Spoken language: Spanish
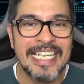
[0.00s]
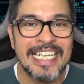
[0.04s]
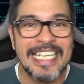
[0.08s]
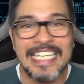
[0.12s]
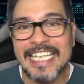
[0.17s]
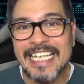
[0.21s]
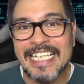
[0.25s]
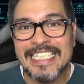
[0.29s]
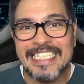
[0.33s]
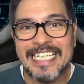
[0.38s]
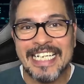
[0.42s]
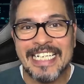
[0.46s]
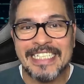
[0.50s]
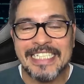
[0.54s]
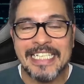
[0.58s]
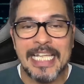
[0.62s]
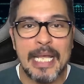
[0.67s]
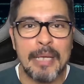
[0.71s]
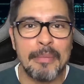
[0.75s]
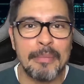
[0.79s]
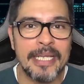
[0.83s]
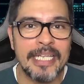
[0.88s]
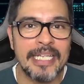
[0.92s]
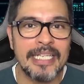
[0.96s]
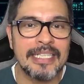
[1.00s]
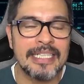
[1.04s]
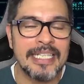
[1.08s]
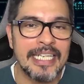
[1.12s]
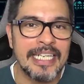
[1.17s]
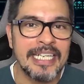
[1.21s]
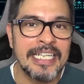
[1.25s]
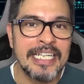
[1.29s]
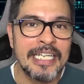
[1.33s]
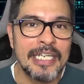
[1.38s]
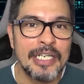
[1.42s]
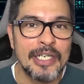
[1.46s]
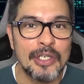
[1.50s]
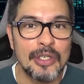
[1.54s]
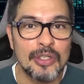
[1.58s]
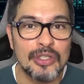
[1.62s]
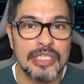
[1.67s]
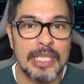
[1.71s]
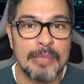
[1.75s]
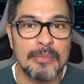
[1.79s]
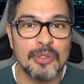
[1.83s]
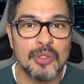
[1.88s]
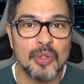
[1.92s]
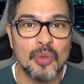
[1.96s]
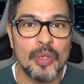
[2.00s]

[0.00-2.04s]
Y desgraciadamente nos damos